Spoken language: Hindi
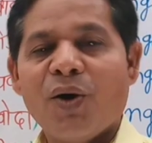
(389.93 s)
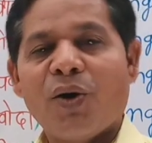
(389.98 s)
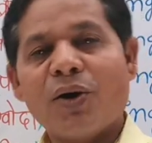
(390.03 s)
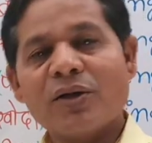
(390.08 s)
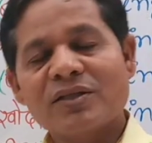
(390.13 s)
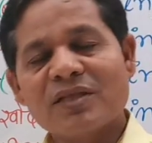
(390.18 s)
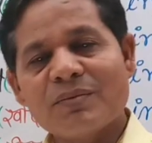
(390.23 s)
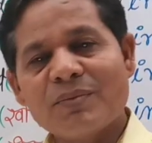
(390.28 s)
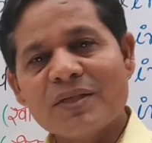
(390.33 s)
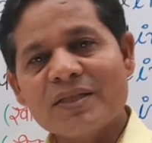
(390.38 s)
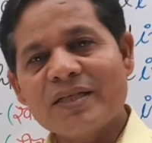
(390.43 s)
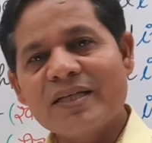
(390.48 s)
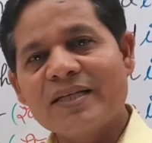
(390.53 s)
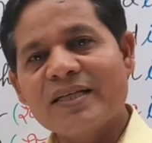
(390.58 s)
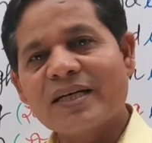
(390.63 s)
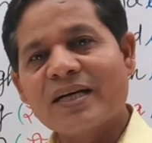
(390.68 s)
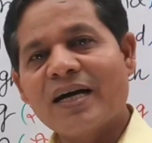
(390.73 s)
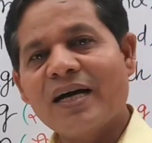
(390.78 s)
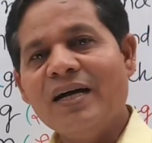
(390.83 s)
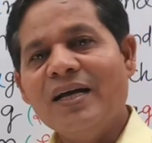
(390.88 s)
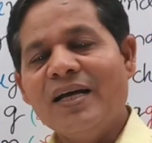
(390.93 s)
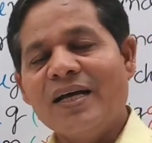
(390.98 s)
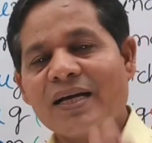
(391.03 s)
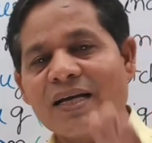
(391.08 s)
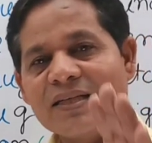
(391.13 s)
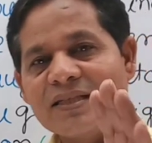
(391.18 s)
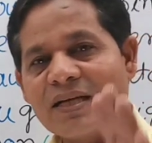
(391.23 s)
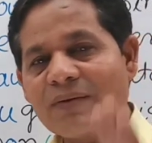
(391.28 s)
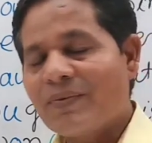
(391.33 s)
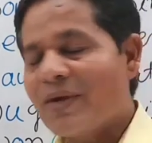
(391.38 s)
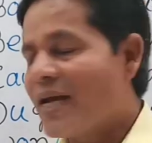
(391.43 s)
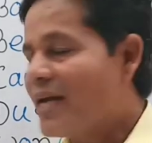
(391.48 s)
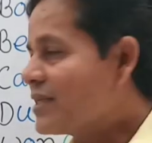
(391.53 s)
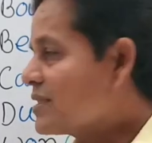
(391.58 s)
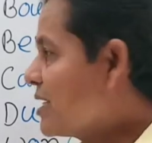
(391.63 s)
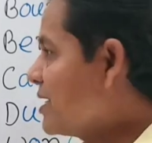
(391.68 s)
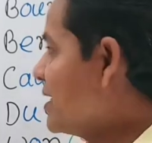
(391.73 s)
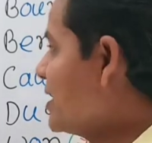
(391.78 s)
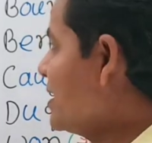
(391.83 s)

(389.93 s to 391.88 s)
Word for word: और समझ लीजिएगा कि जब ऐसा